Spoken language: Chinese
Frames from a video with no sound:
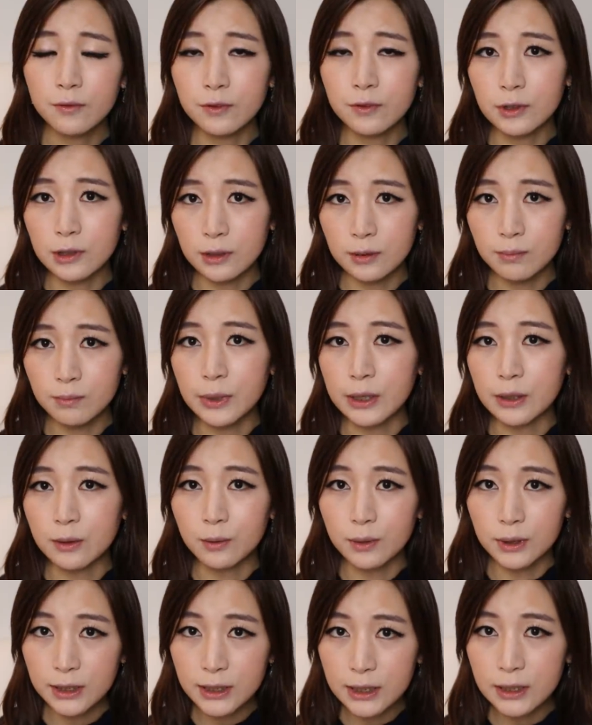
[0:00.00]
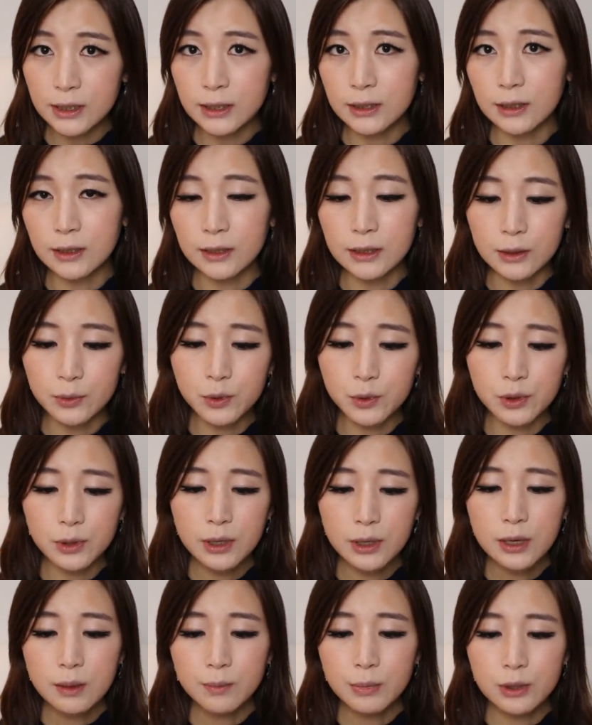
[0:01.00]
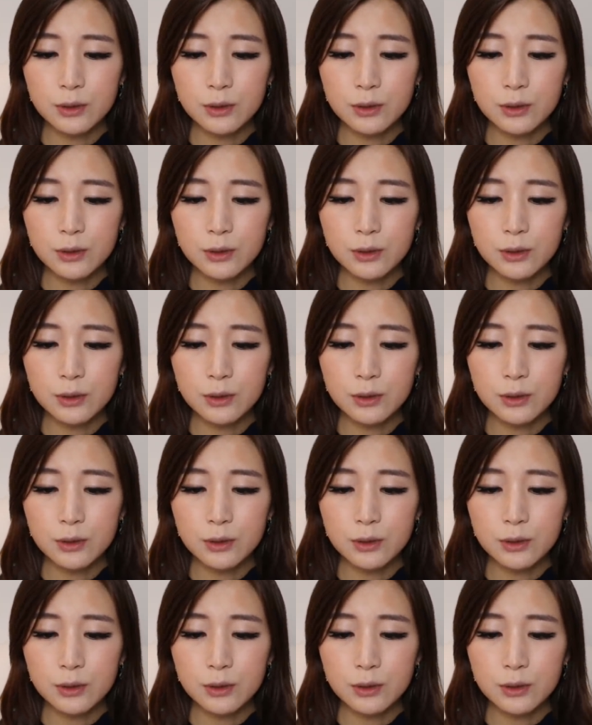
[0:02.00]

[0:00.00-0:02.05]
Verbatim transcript: 符合美国利益的领域，